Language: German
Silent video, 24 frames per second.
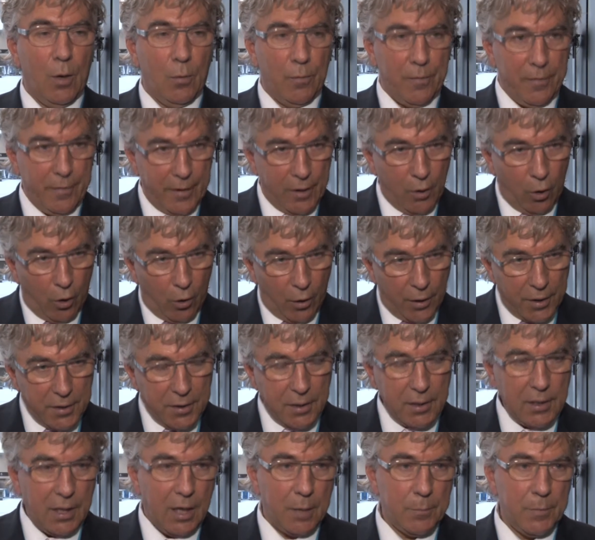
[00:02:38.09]
Und wir werden
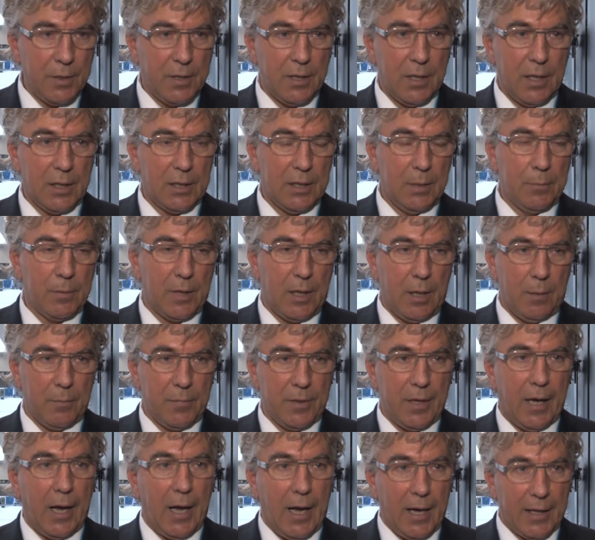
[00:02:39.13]
heute Nachmittag im
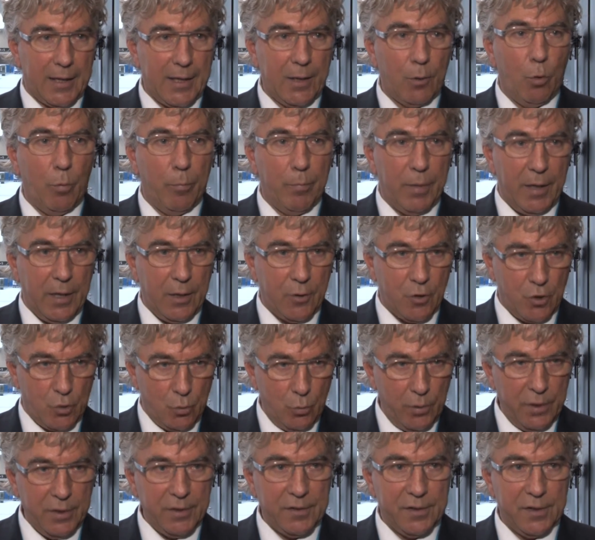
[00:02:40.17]
Rahmen der
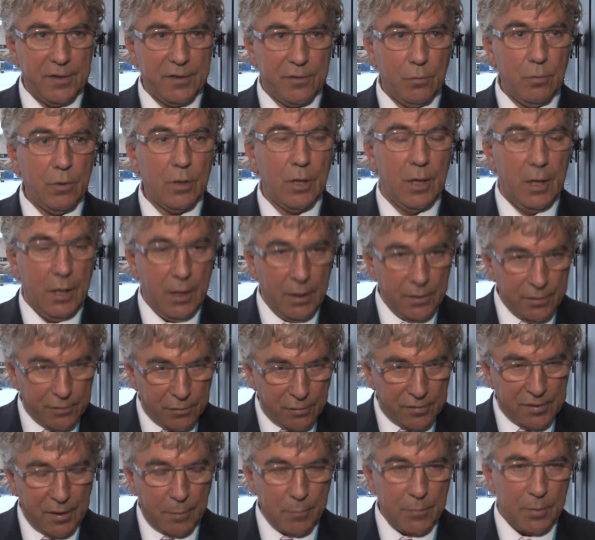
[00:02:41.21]
AGOB-Studiensitzung
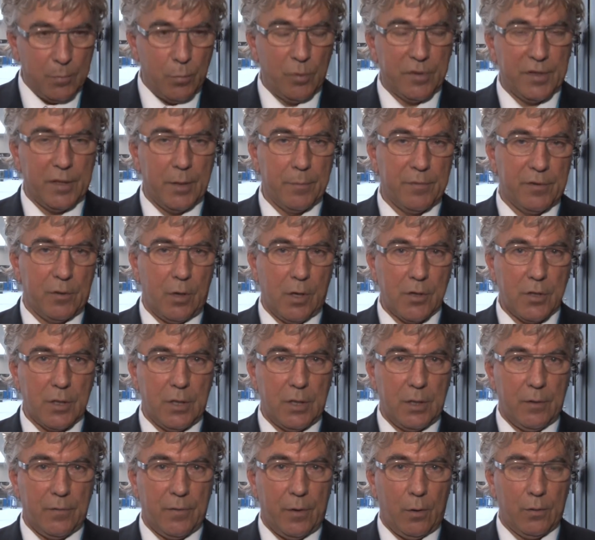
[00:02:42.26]
zusammen mit Brustkrebs
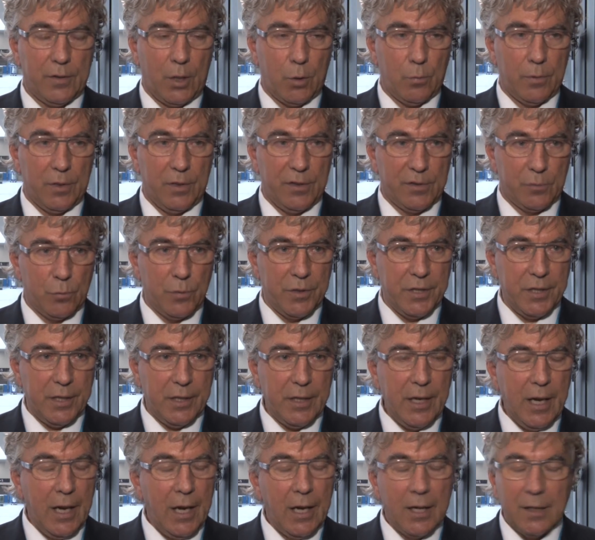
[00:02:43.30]
Deutschland e.V. darüber
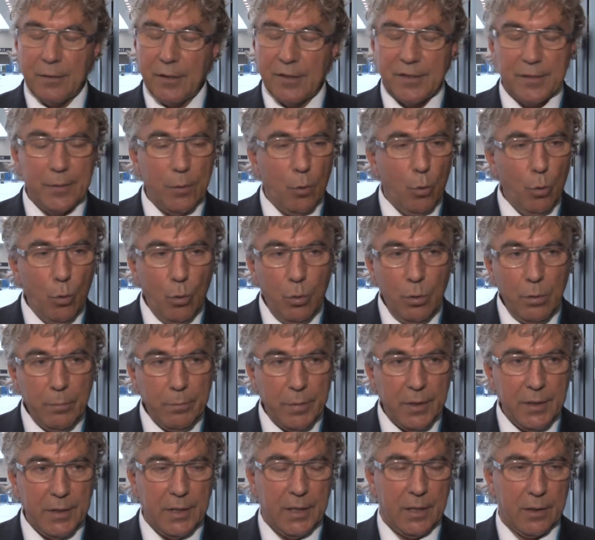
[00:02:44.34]
diskutieren, dass Sie
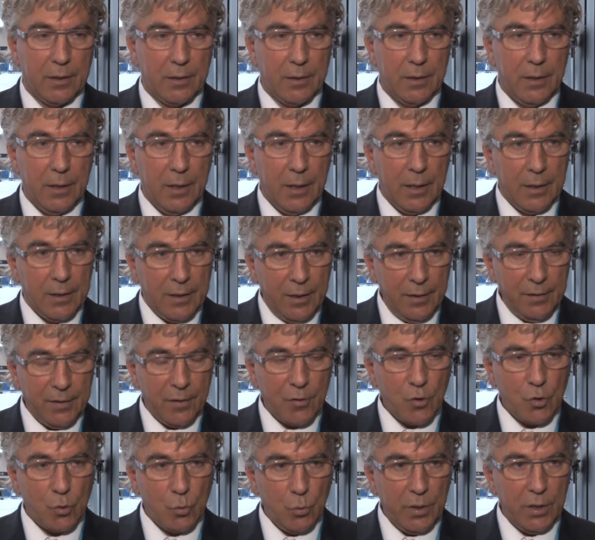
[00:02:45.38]
unbedingt
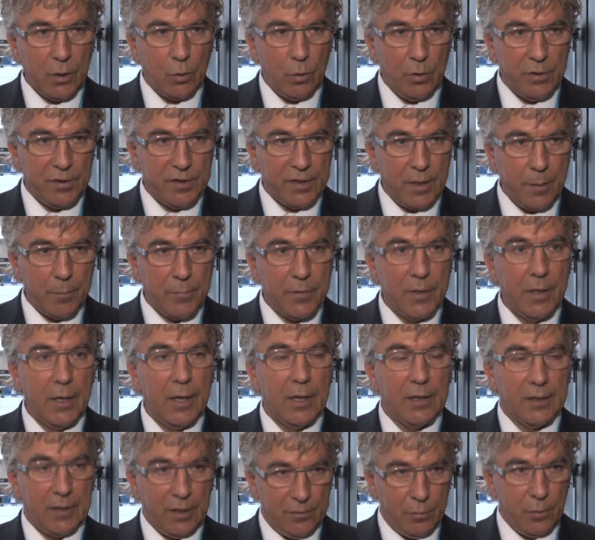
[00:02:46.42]
dieses Studienkonzept,
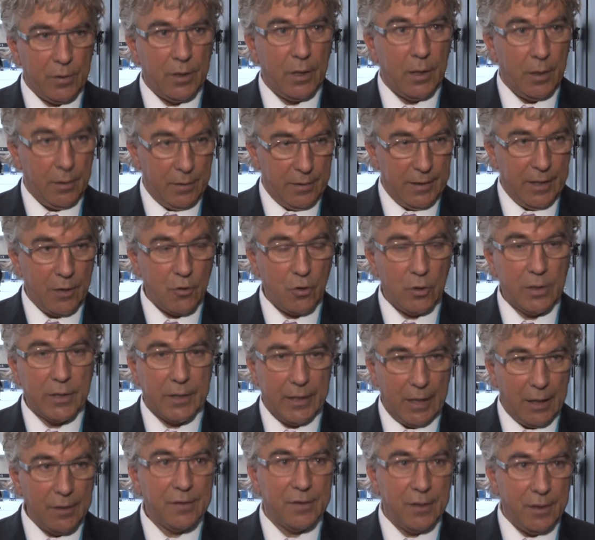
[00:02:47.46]
das von der National
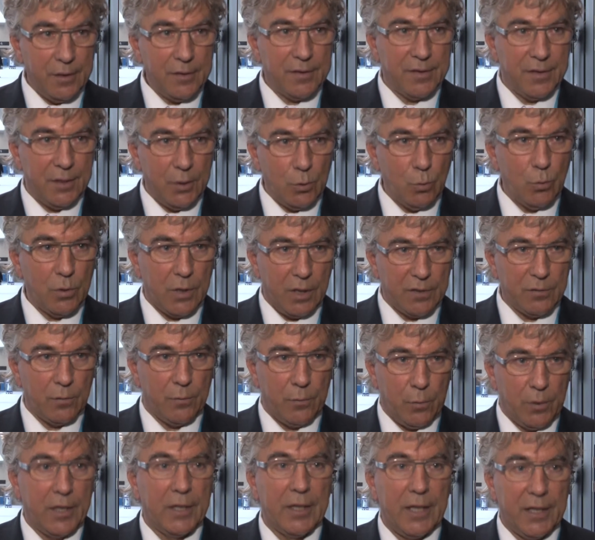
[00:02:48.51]
Cancer Institute, also
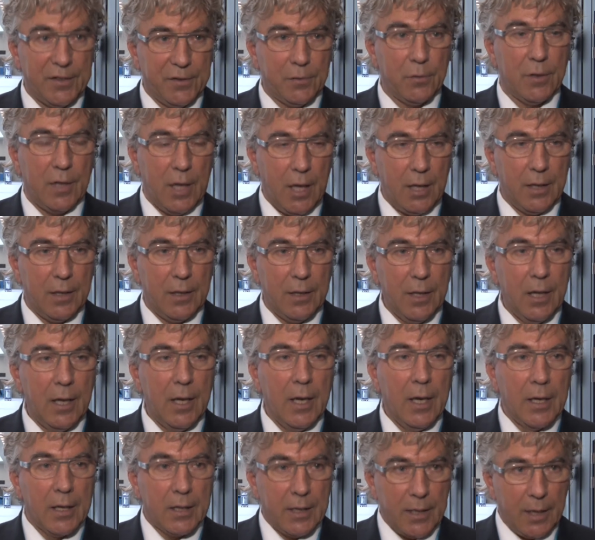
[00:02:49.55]
von der nationalen
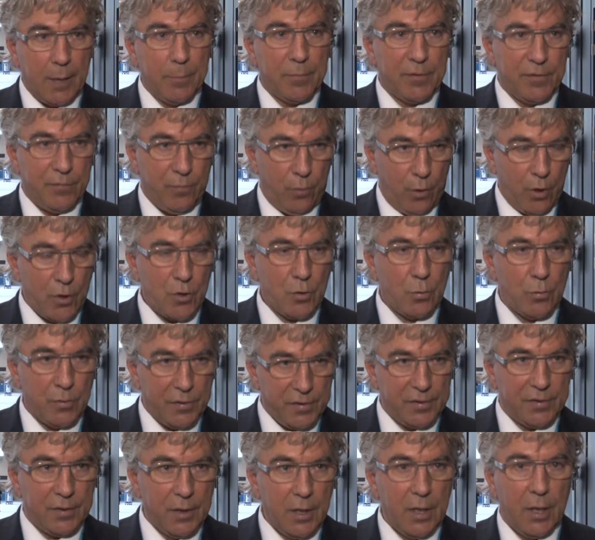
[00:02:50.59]

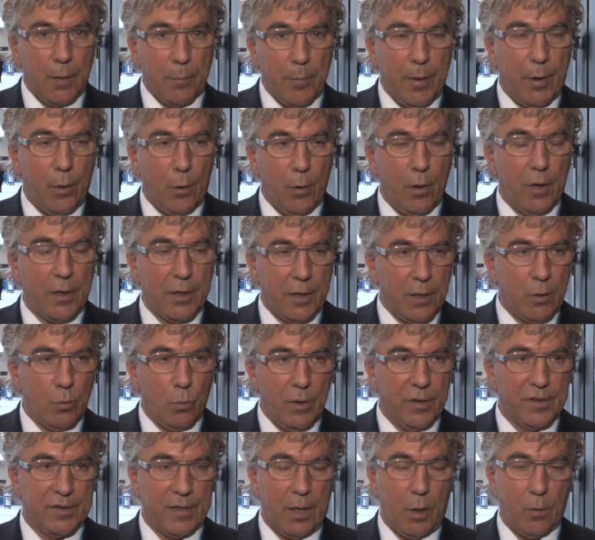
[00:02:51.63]
Krebsforschungsbehörde in den
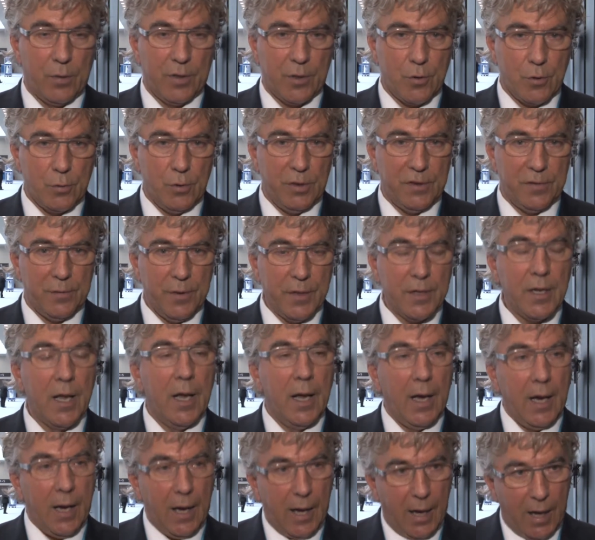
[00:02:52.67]
USA unterstützt wird,
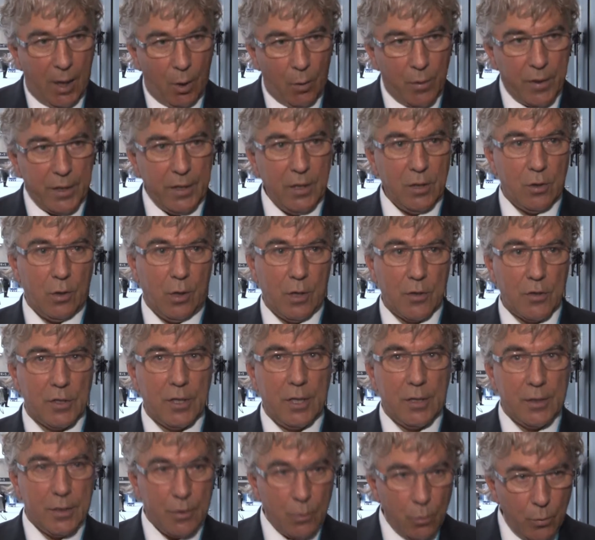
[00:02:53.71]
auch in
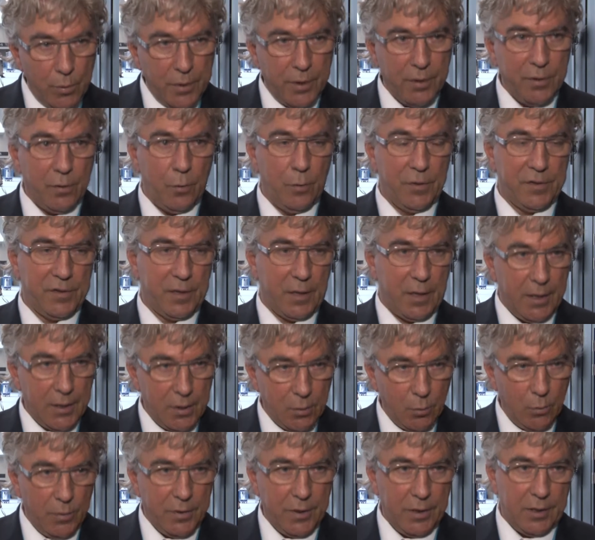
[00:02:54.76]
Deutschland und in
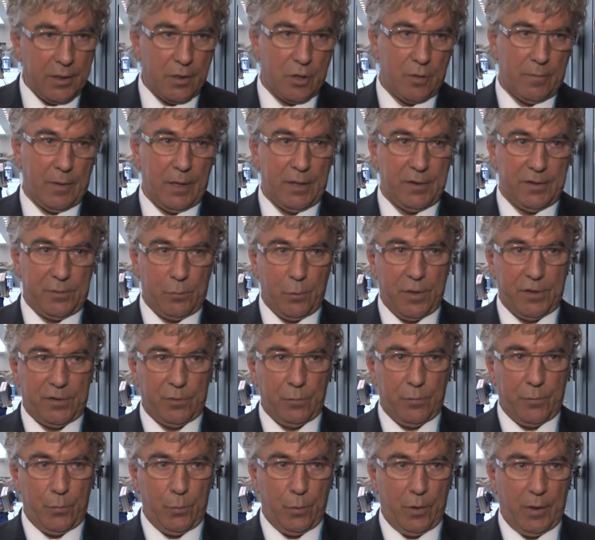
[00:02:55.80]
Österreich und in der Schweiz
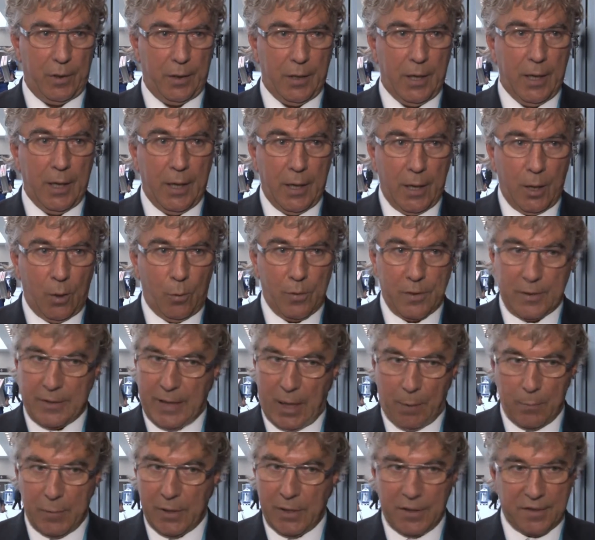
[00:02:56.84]
durchzuführen. Und
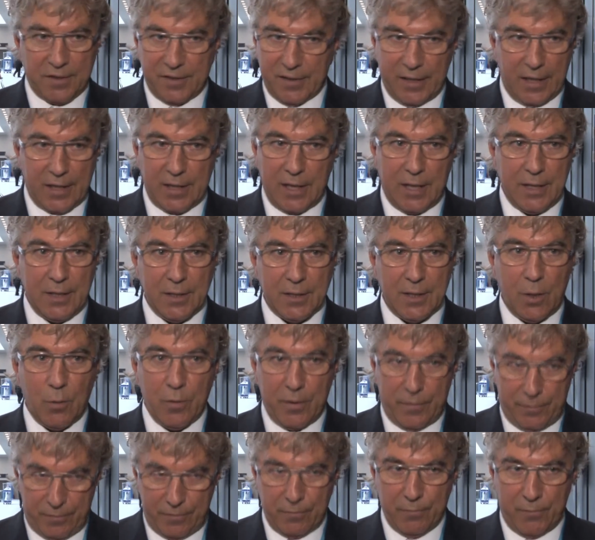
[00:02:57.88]
da bin ich sehr dahinter
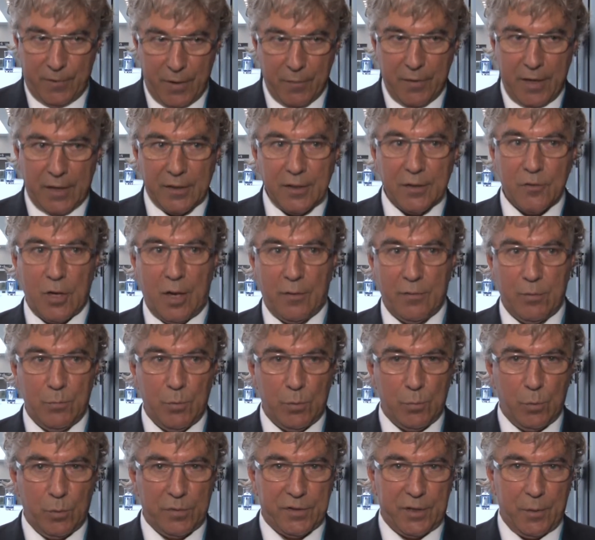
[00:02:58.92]
und wir werden das schaffen
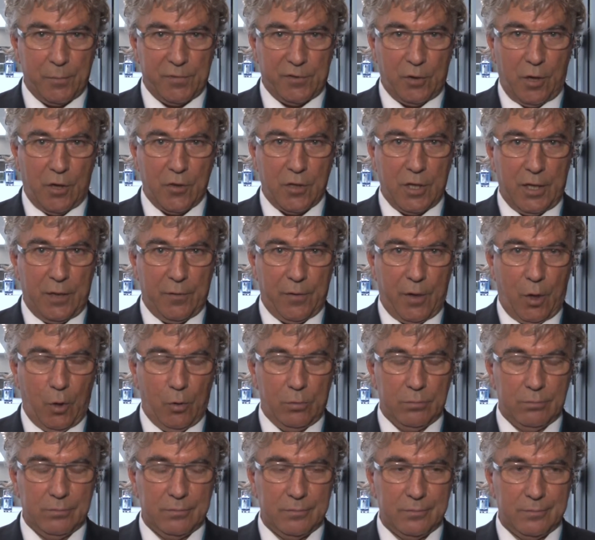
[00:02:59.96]
mit Brustkrebs Deutschland
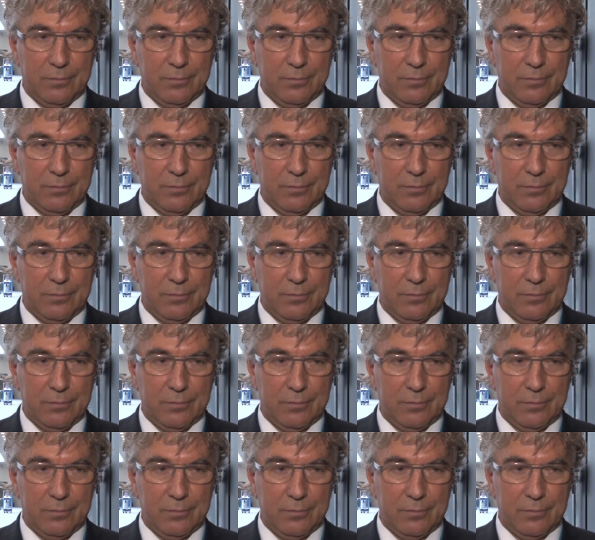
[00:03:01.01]
e.V.